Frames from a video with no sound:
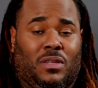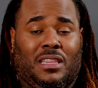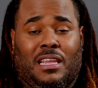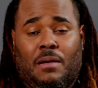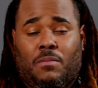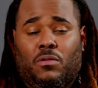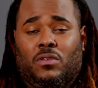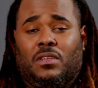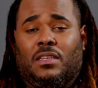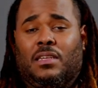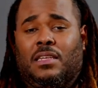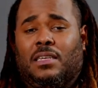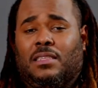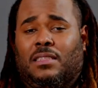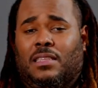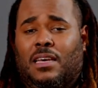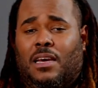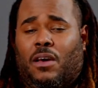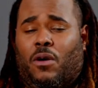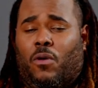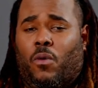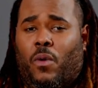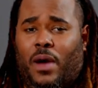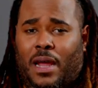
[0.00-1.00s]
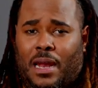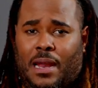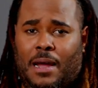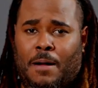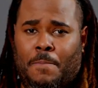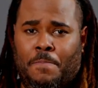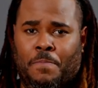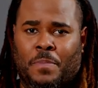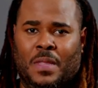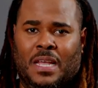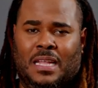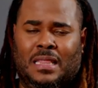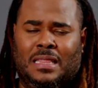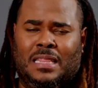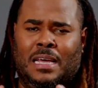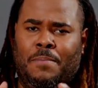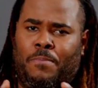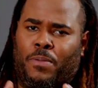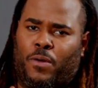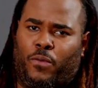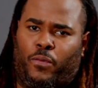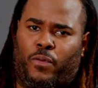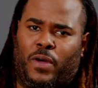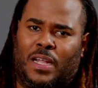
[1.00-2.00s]
Estamos en esta escuela de
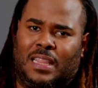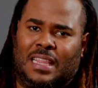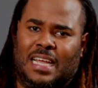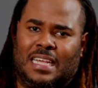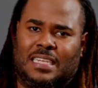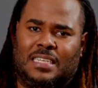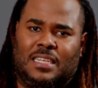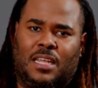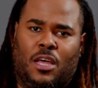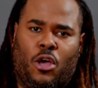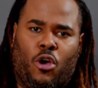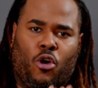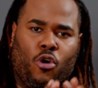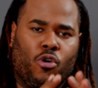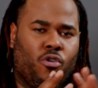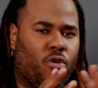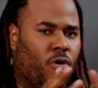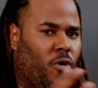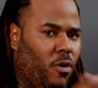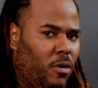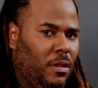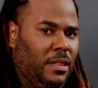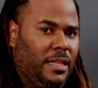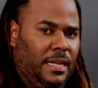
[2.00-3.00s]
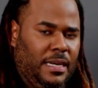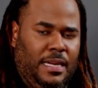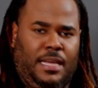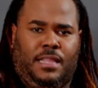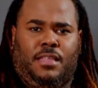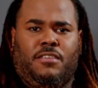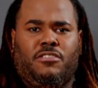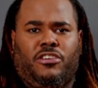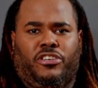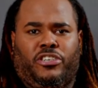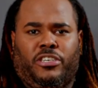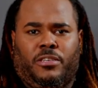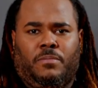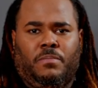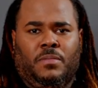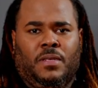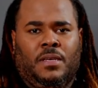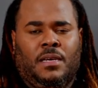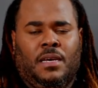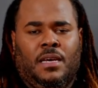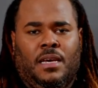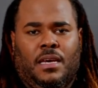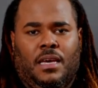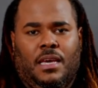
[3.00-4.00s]
profetas Golden Edition
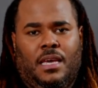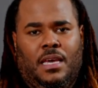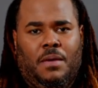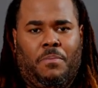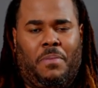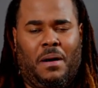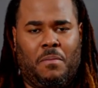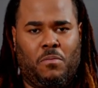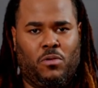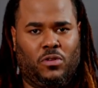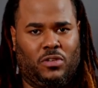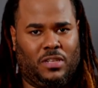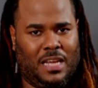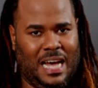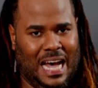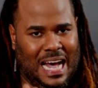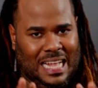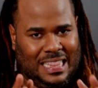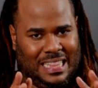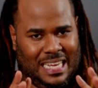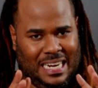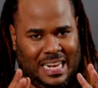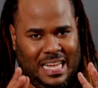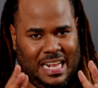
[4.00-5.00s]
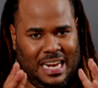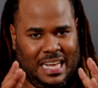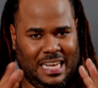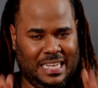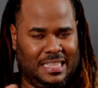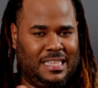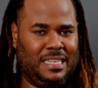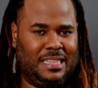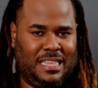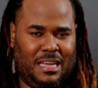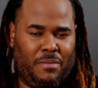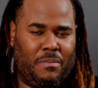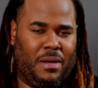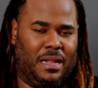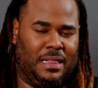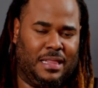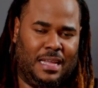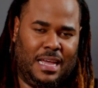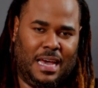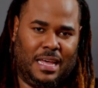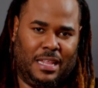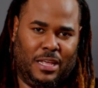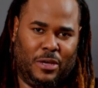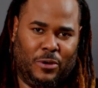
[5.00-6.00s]
y vamos a tener este tema el
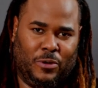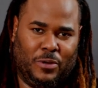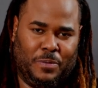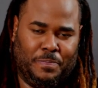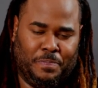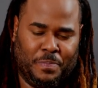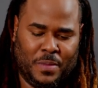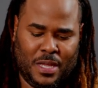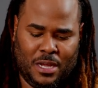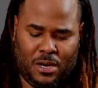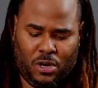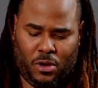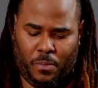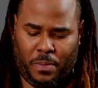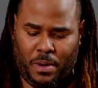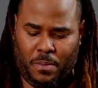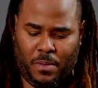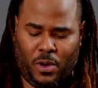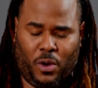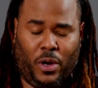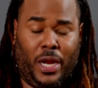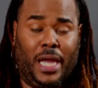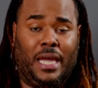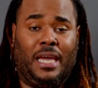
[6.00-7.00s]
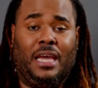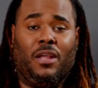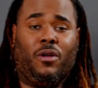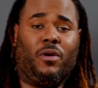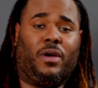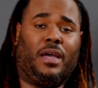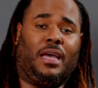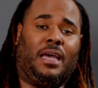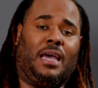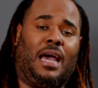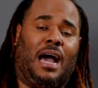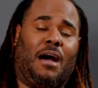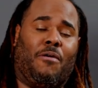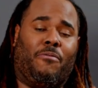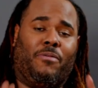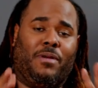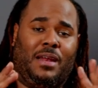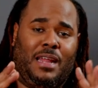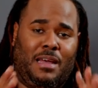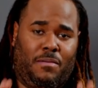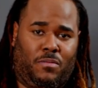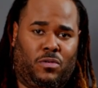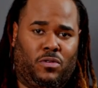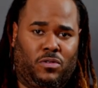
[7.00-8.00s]
día de hoy. Lo primero que quiero que
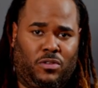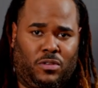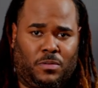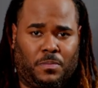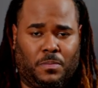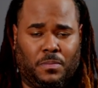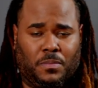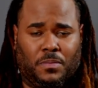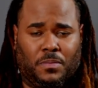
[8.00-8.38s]
hablemos